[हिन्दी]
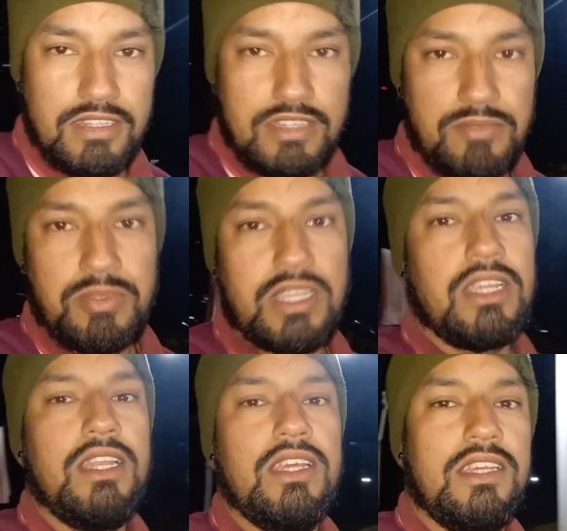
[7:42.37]
तब तक के
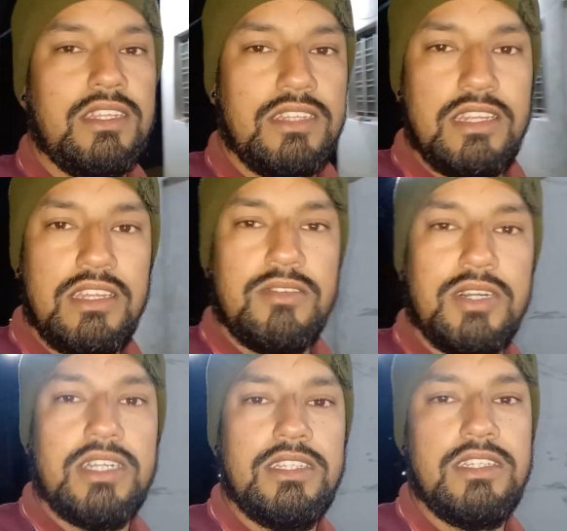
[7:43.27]
लिए
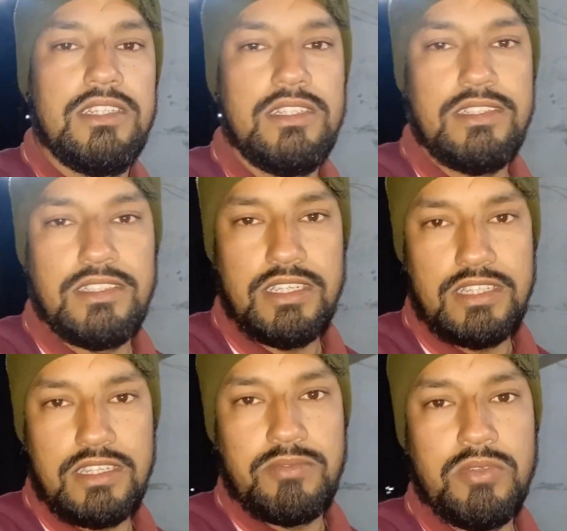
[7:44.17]
धन्यवाद जय
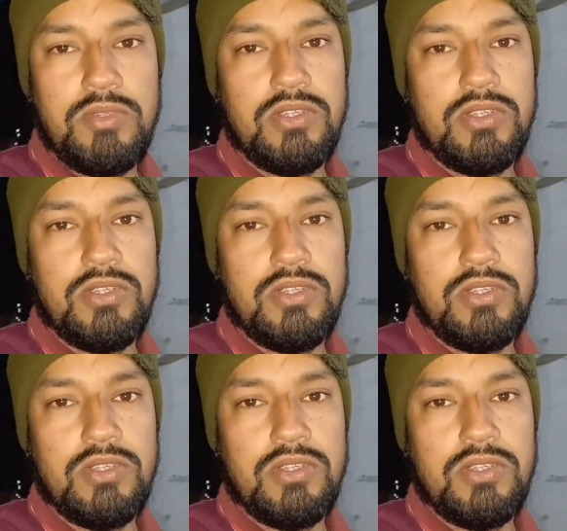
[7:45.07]
देवभूमि